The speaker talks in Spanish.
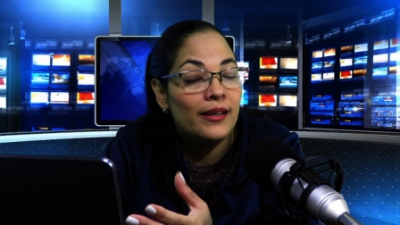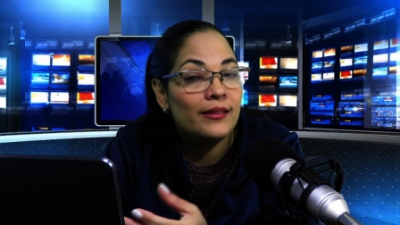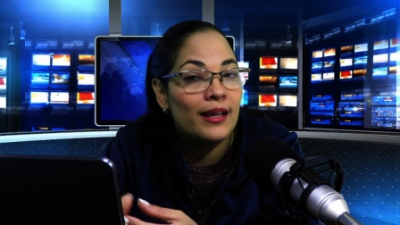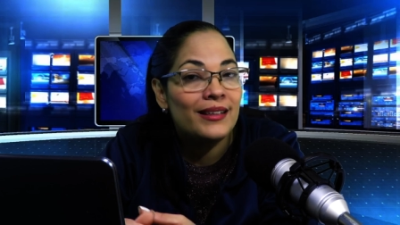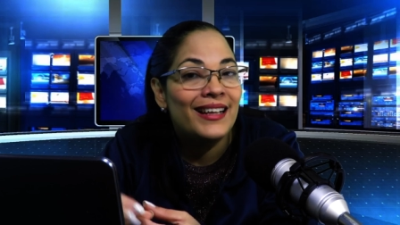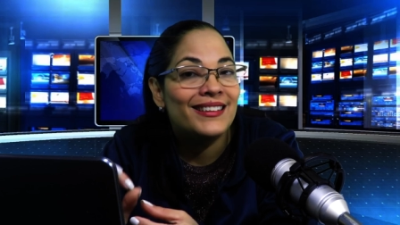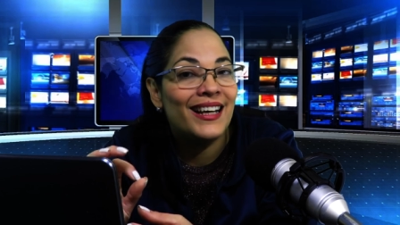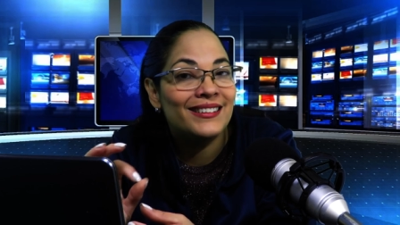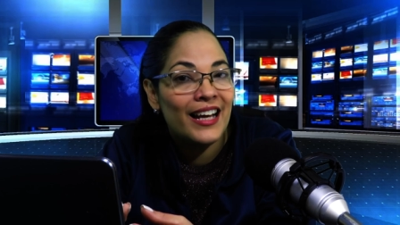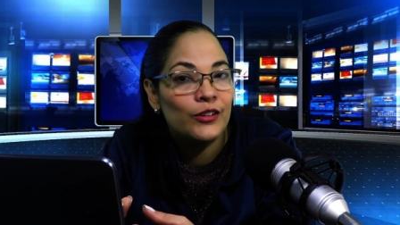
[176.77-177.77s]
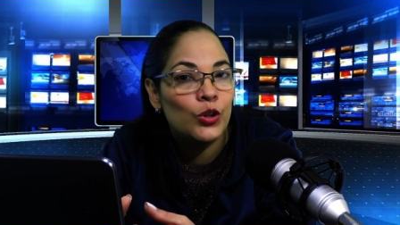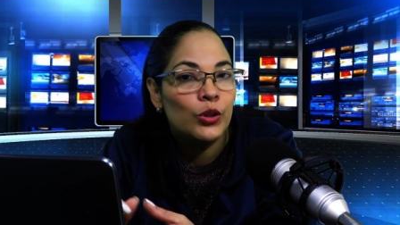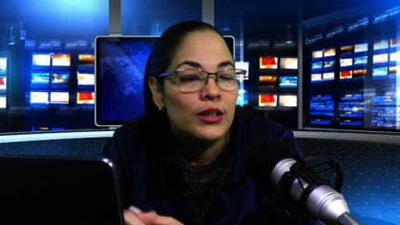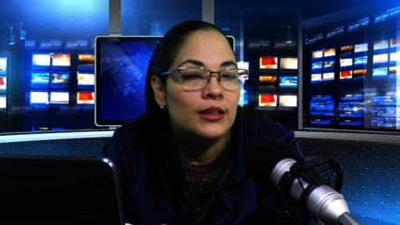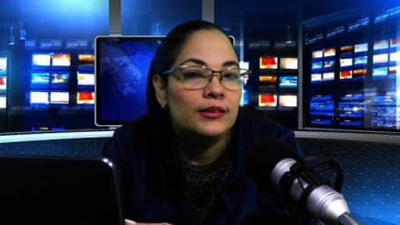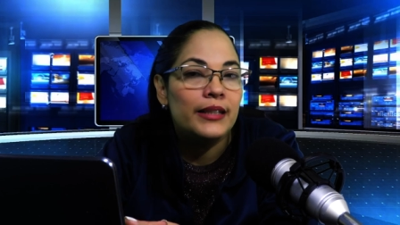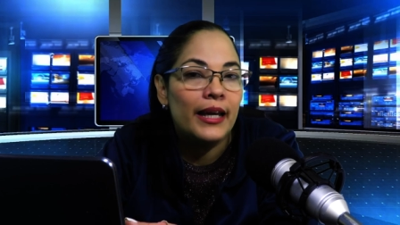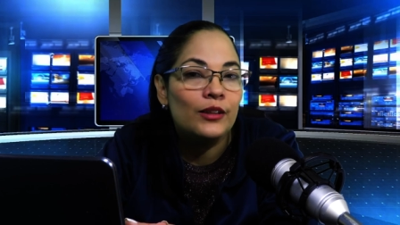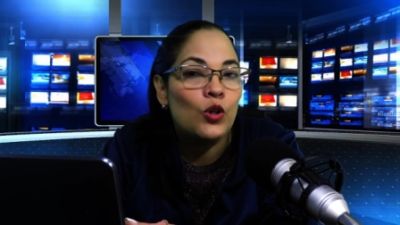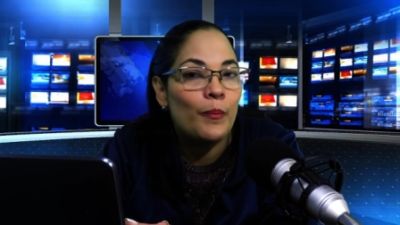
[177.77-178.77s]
y están tratando de